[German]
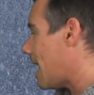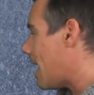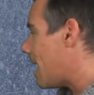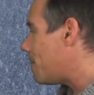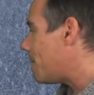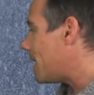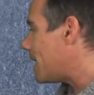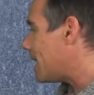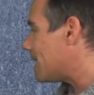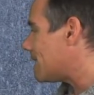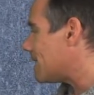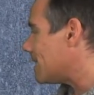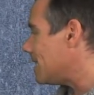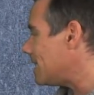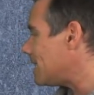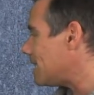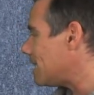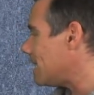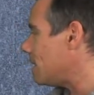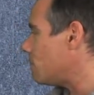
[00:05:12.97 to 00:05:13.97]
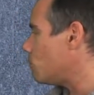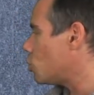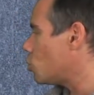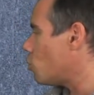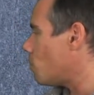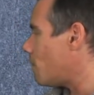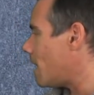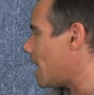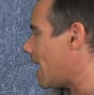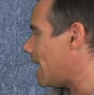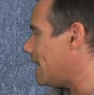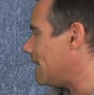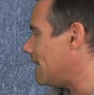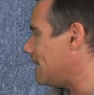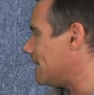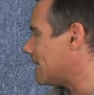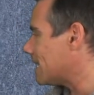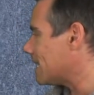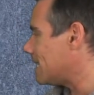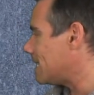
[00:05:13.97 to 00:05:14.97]
Aber das ist eben schon mal eine
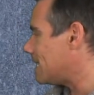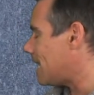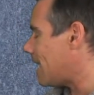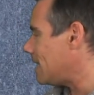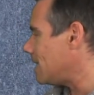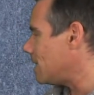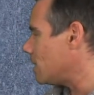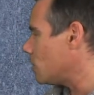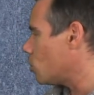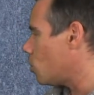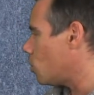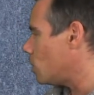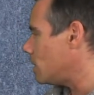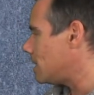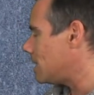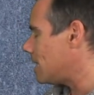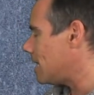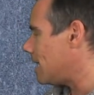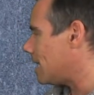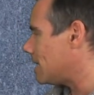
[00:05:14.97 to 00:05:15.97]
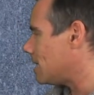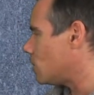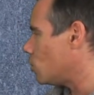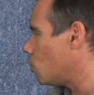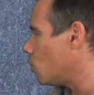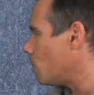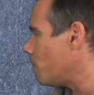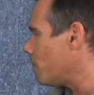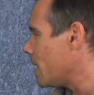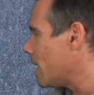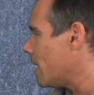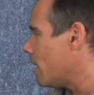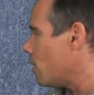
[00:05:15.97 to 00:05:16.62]
interessante Konstellation